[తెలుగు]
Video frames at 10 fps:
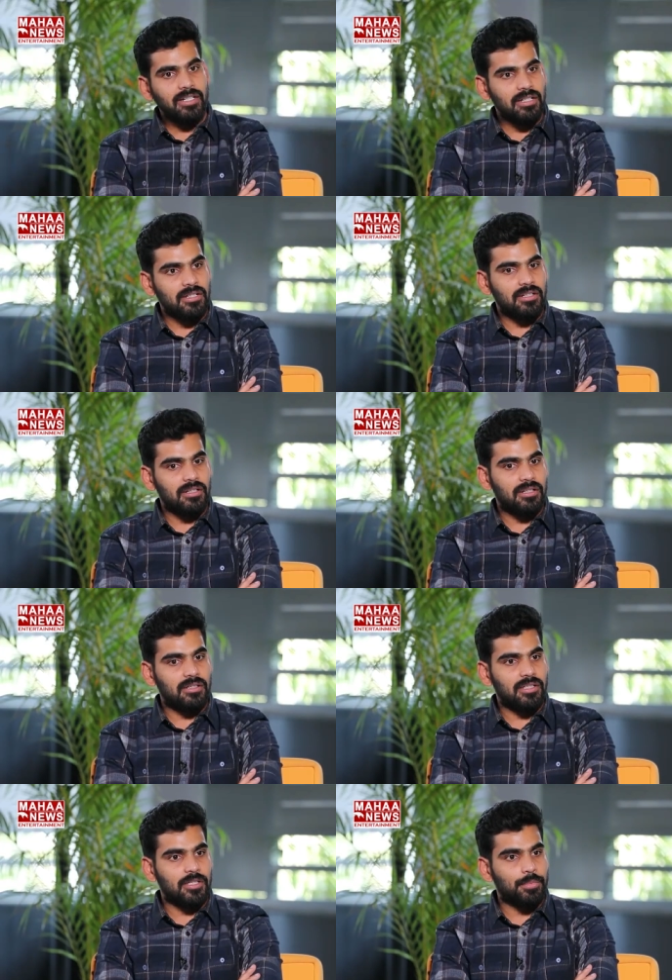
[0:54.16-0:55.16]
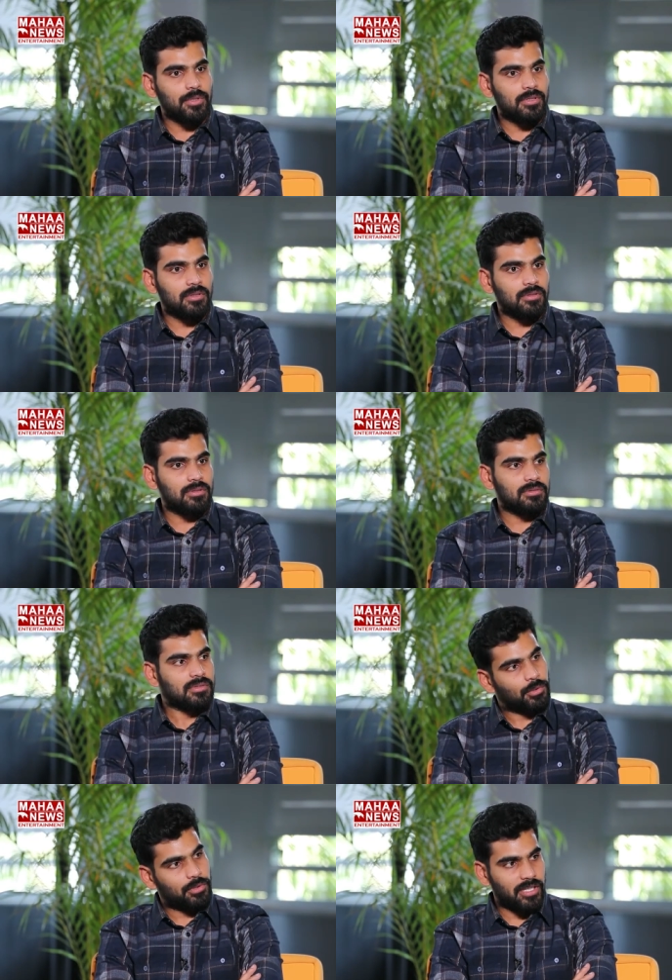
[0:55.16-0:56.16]
అండ్ ఇప్పుడు
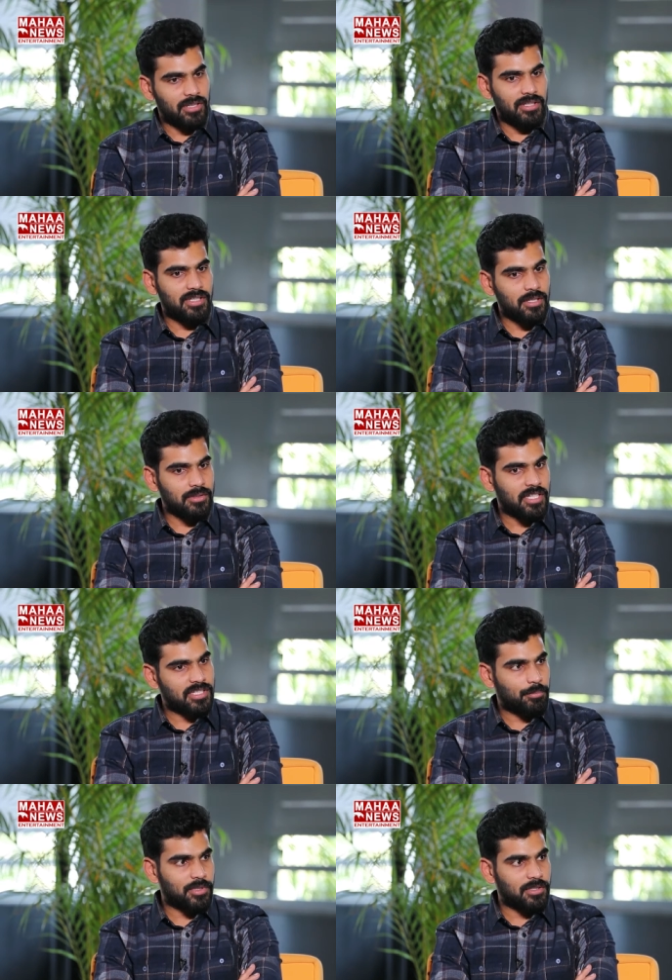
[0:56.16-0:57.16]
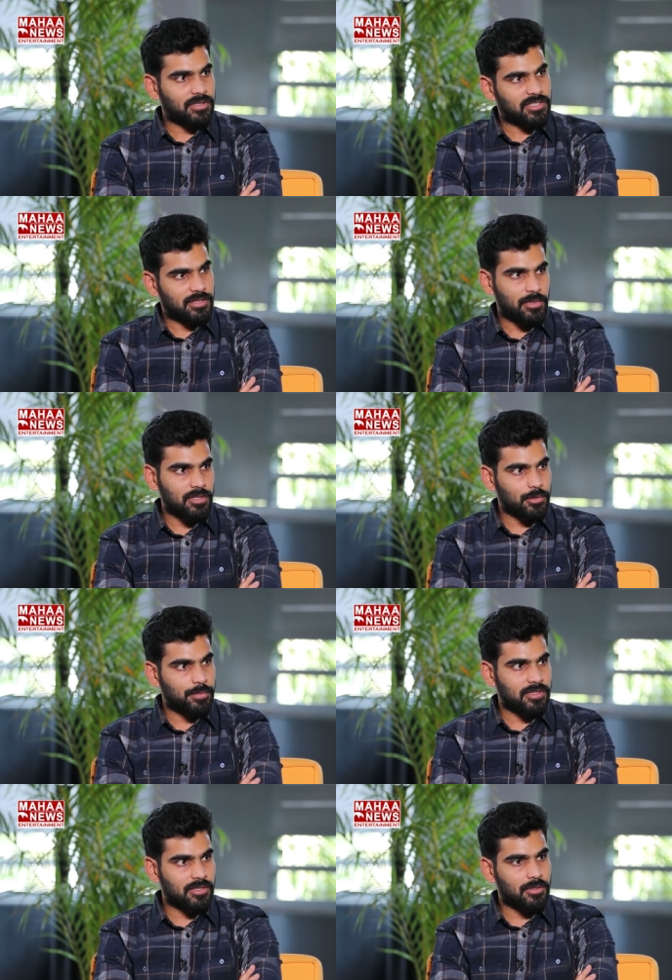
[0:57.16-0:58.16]
ఓకే నేను నేను చెప్పినట్టు నేను సినిమాలో
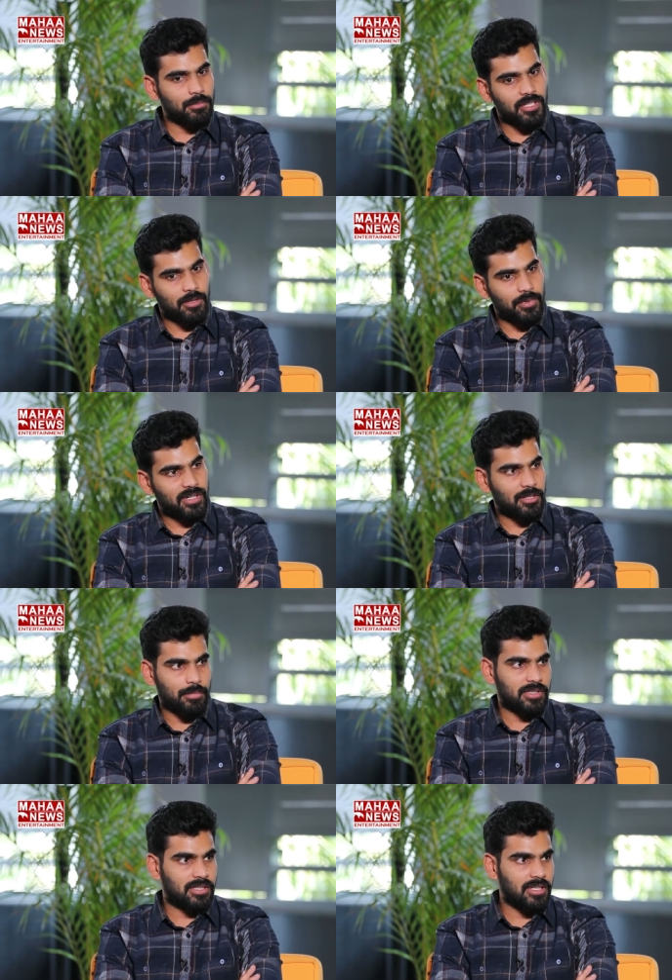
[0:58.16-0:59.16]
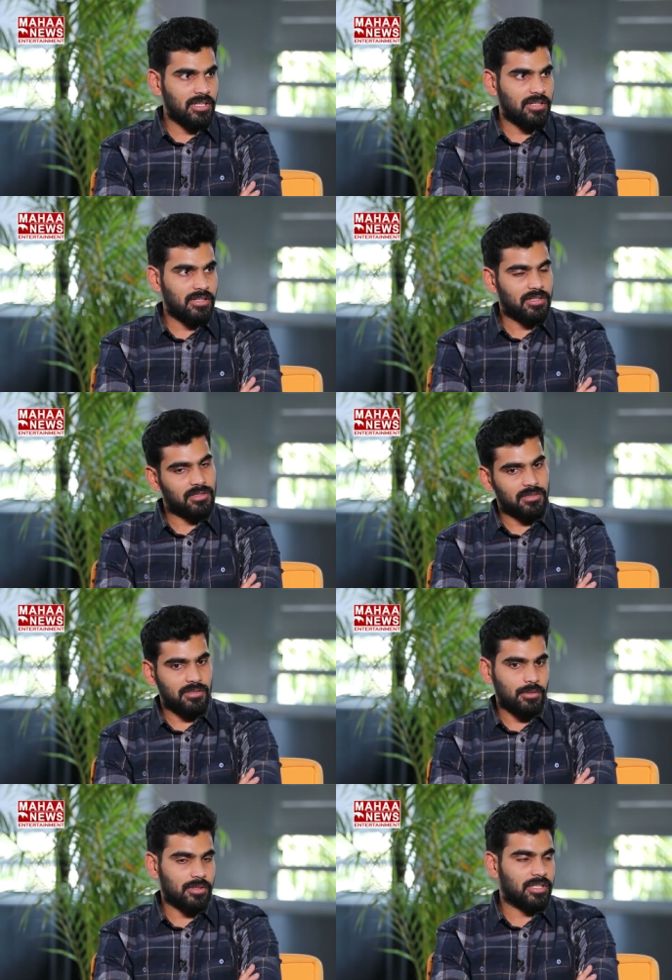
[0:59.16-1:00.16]
చూపించినట్టు మీరు అమ్మాయి ఎంత పడితే
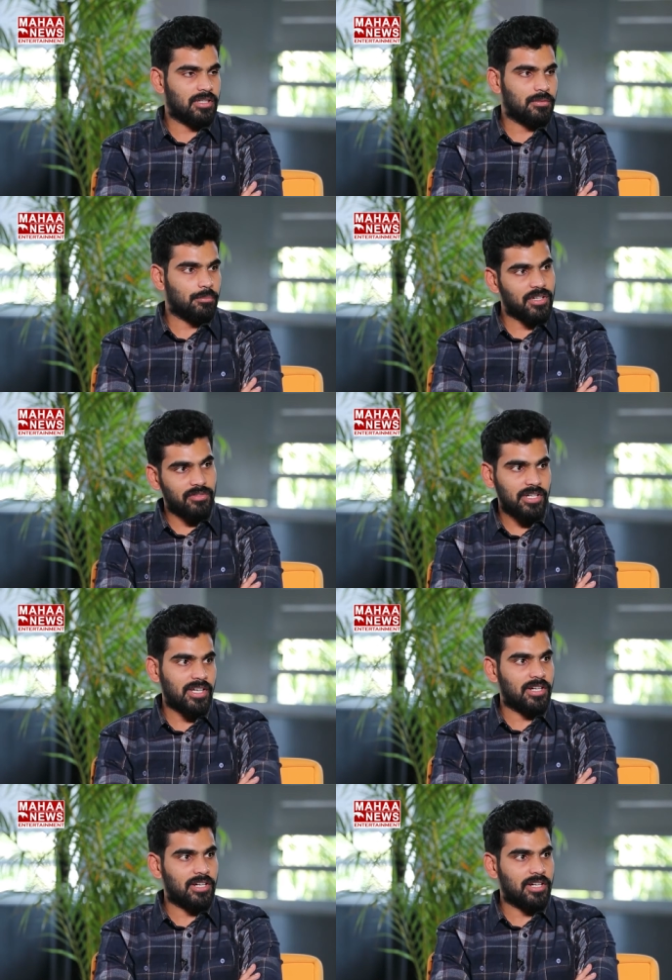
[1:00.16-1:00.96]
ఓకే మరి వీడి